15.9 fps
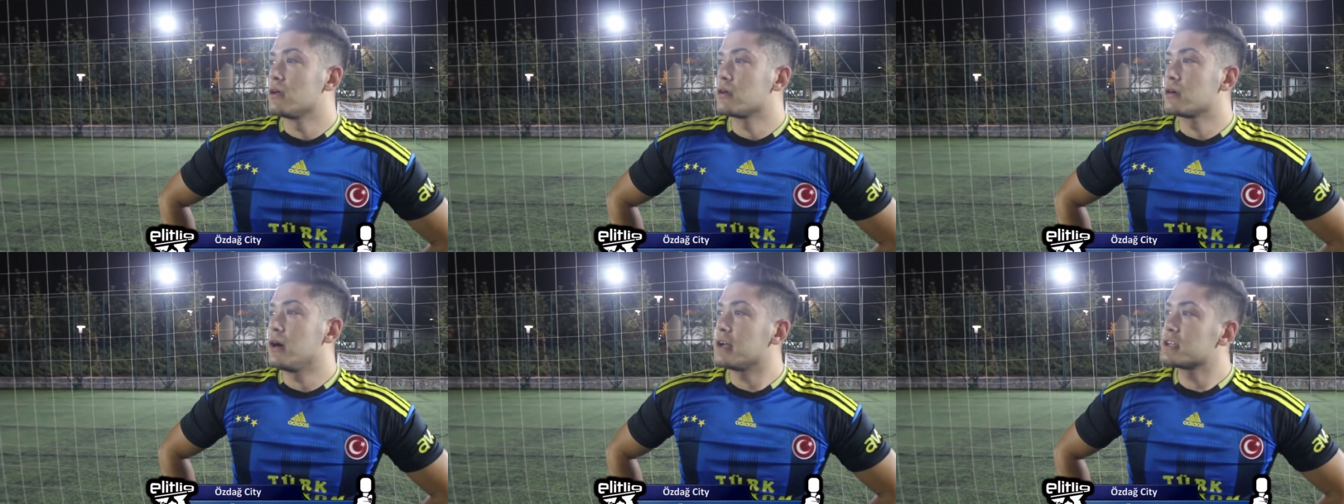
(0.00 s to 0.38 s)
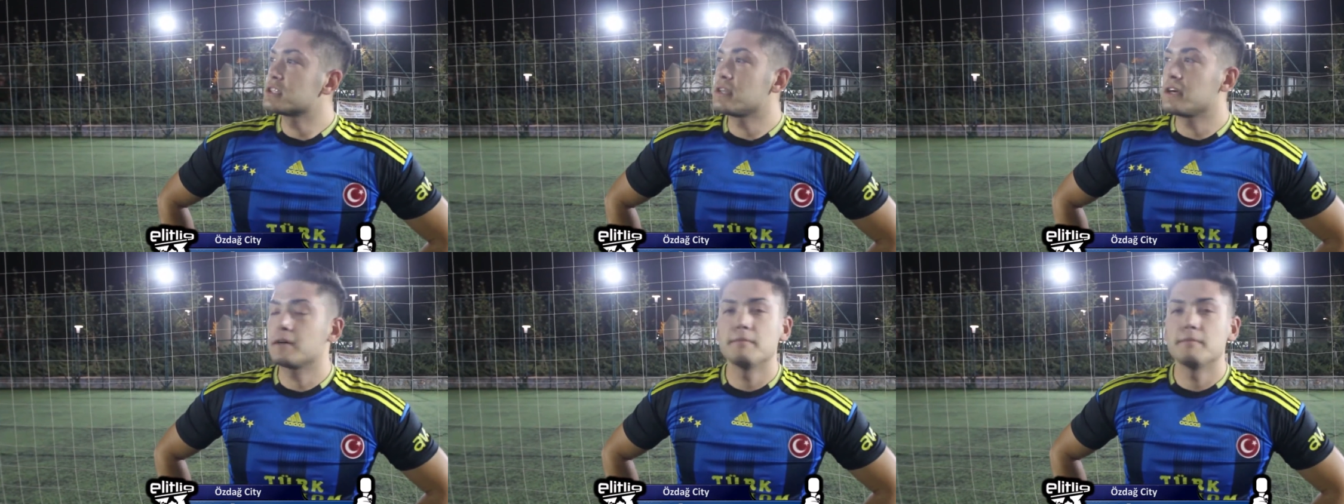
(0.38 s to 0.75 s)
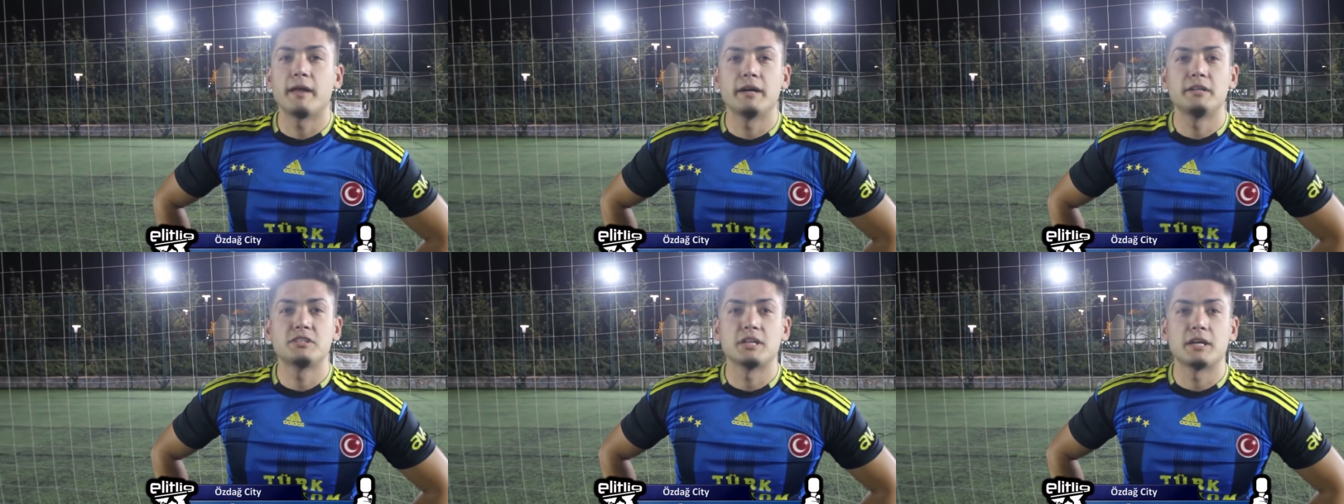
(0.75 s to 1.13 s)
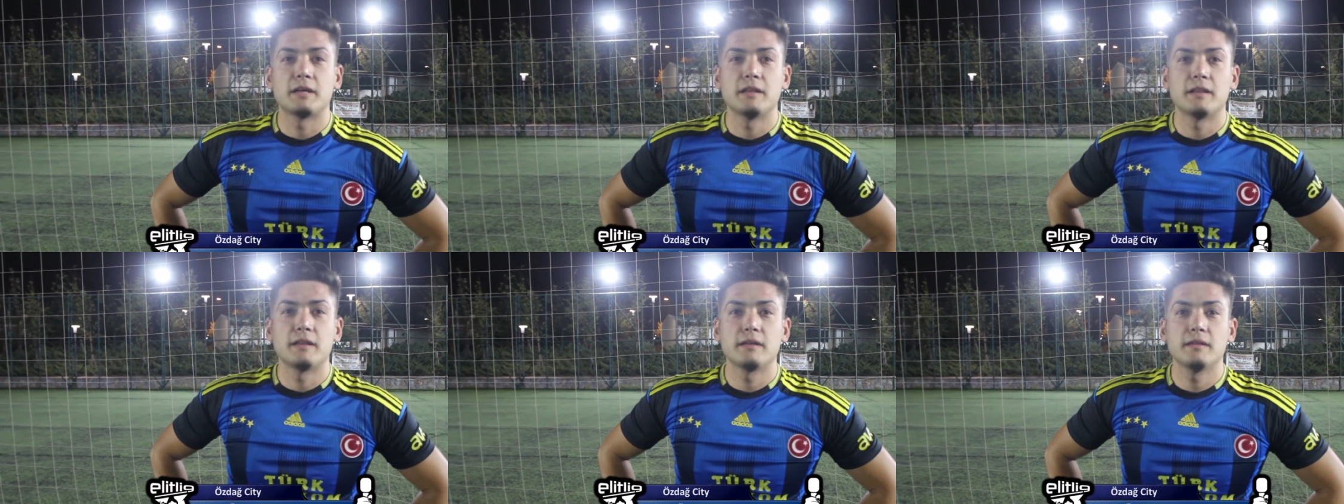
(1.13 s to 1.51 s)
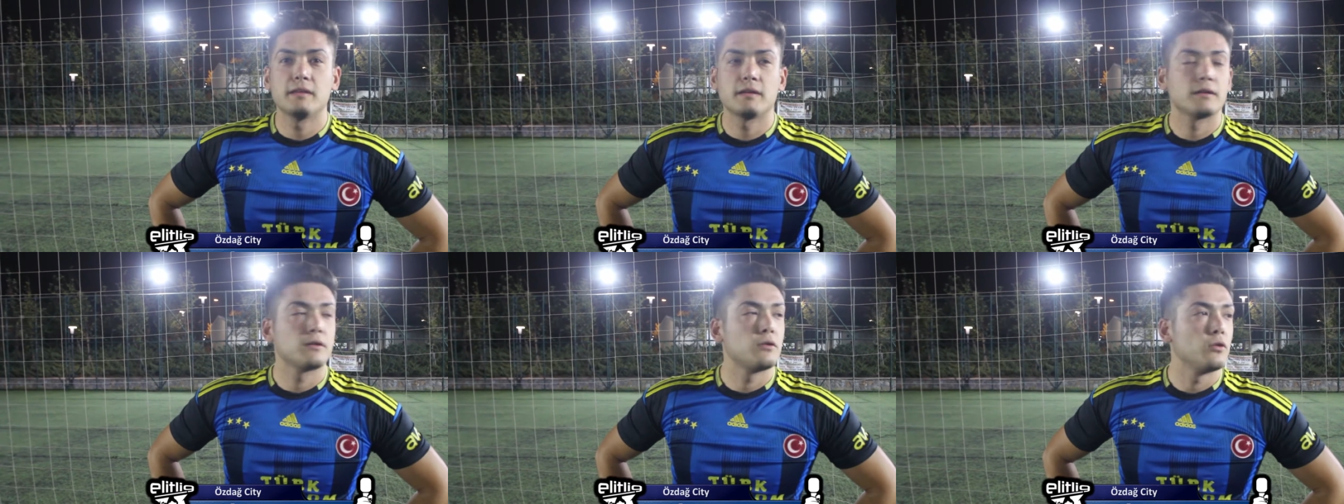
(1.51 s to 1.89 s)
Karşı takım da aynı
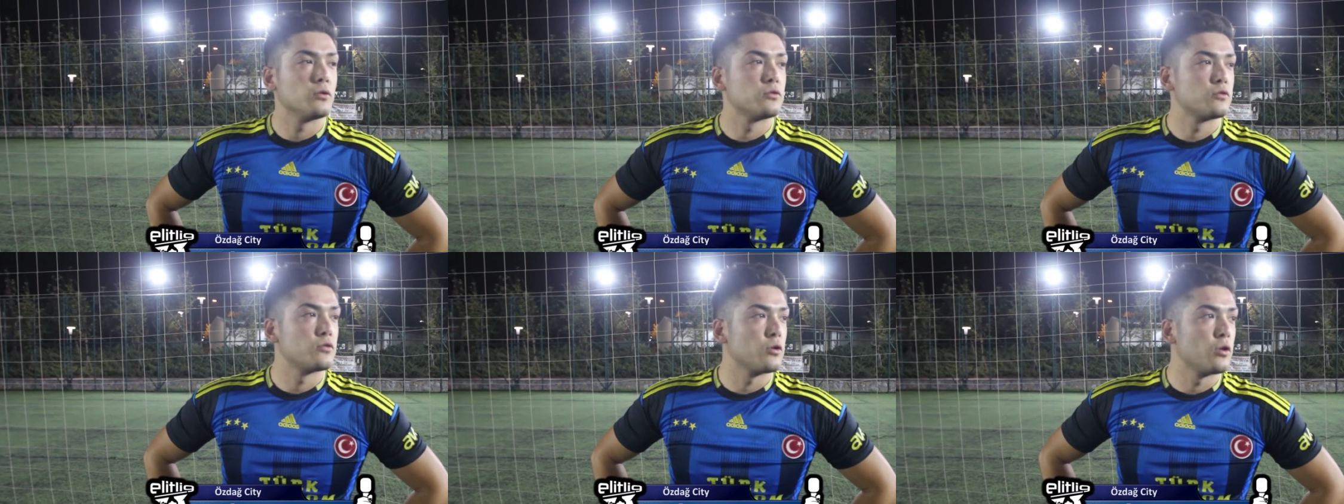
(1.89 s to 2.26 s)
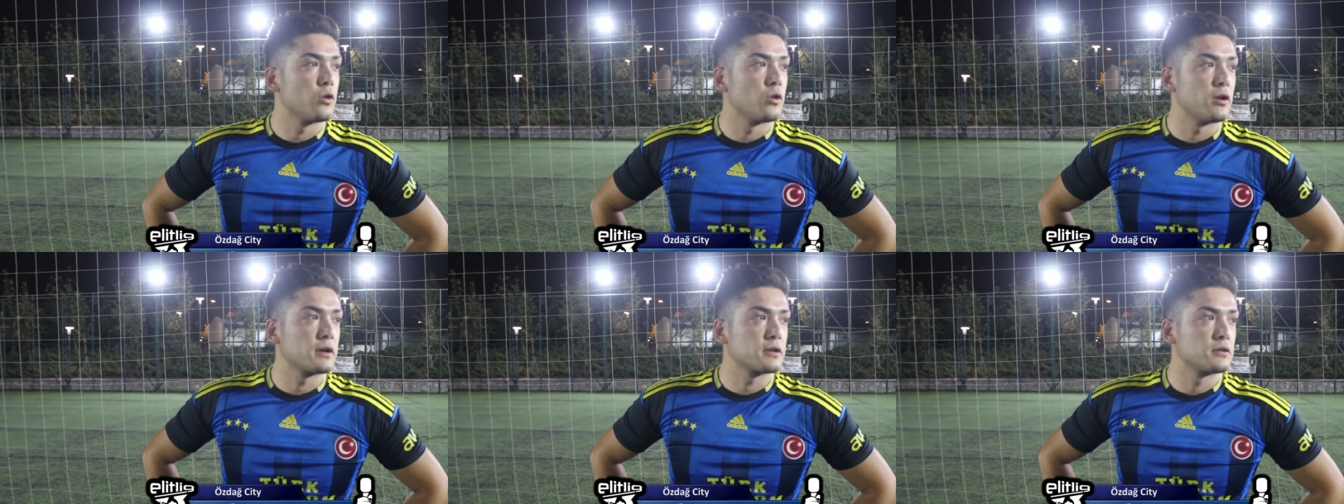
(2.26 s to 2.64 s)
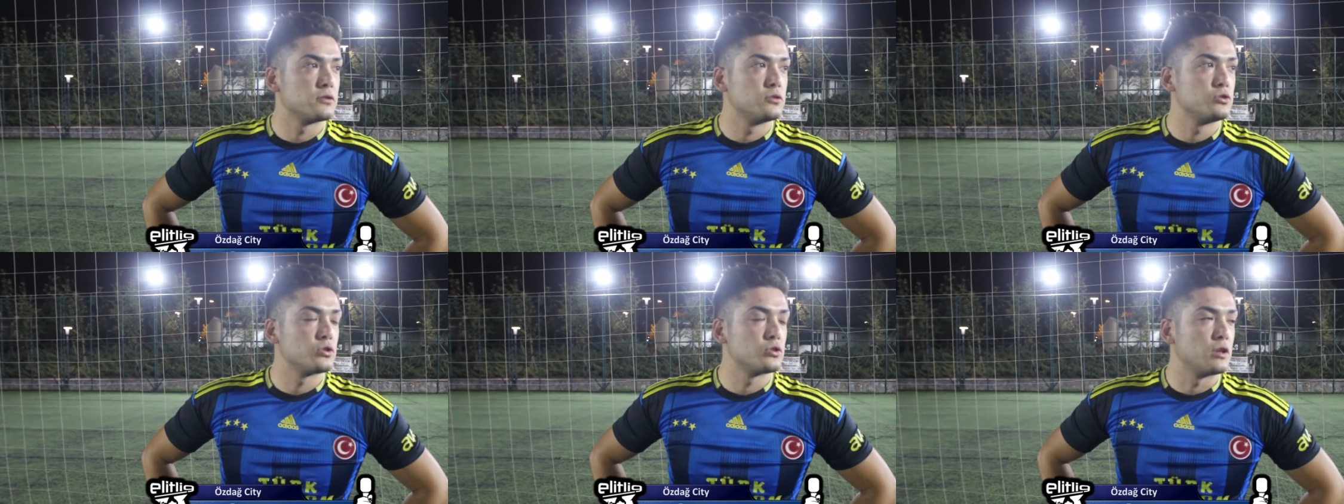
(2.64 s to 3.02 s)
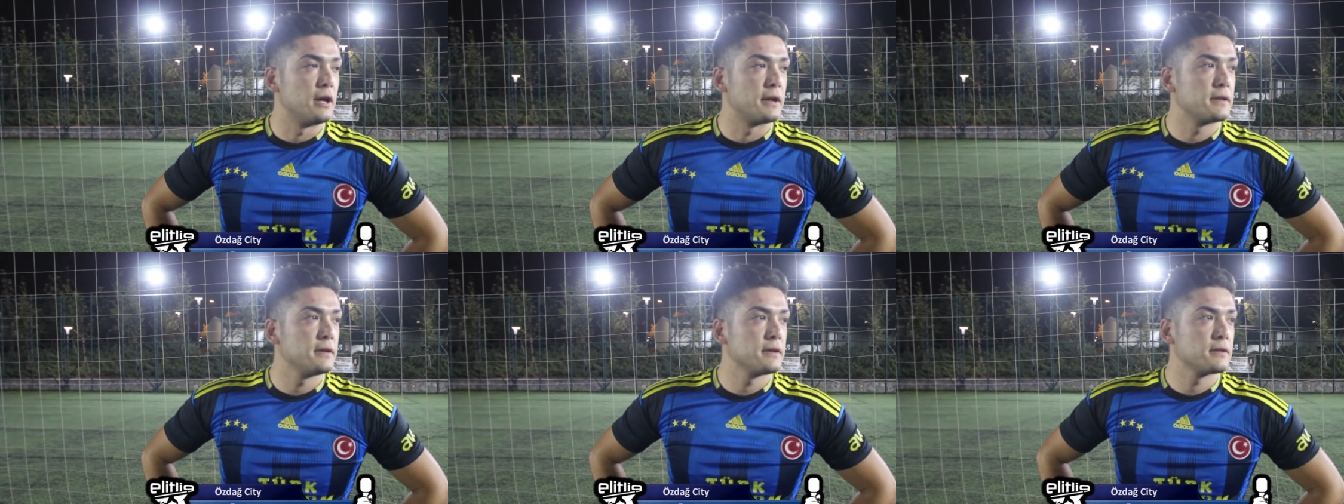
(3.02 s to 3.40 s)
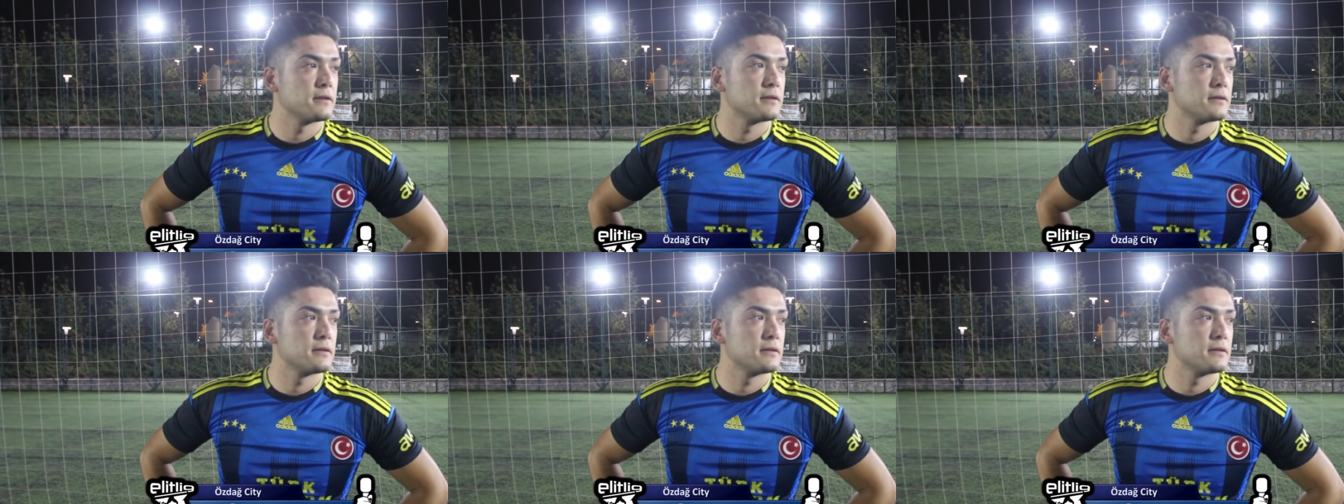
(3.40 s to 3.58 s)
şekildeydi. Kondisyon olarak da düşüklerdi.